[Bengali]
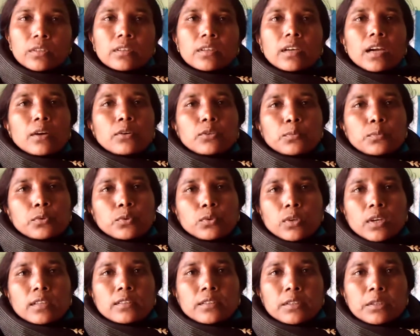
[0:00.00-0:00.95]
ওই
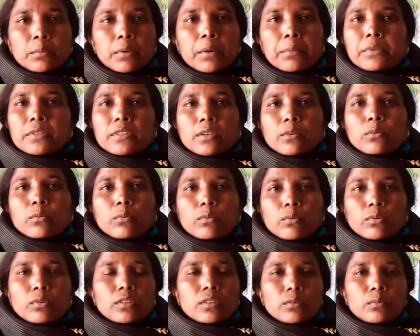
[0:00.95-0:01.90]
কাগজপত্র আসেনি বা আমি
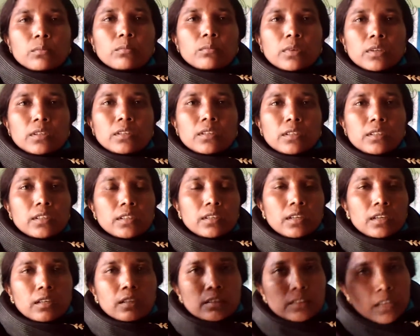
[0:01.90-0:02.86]
ওগুলো মানে ইয়ে
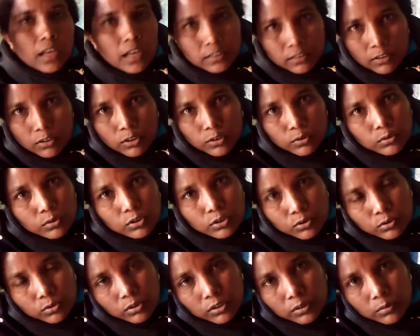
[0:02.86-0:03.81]
নাই আসলে হয়তো
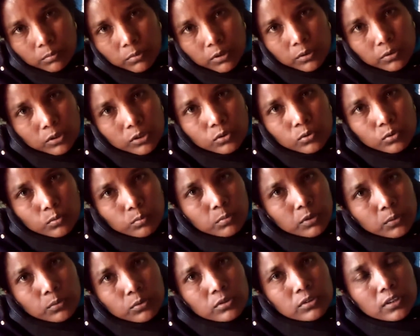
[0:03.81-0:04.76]
নিশ্চয়ই কিছু
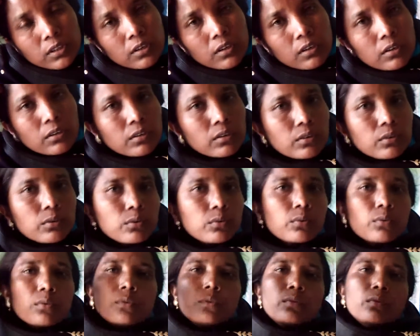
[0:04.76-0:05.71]
ব্যবস্থা
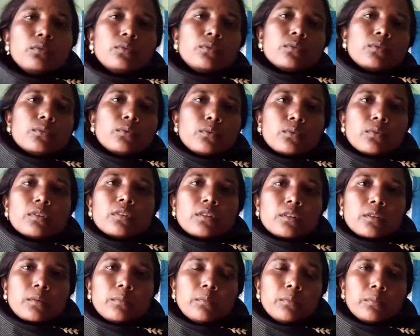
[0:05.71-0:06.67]
করে
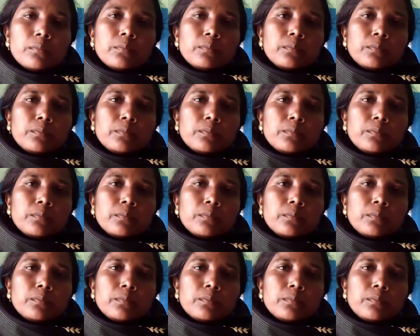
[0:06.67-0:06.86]
দিতাম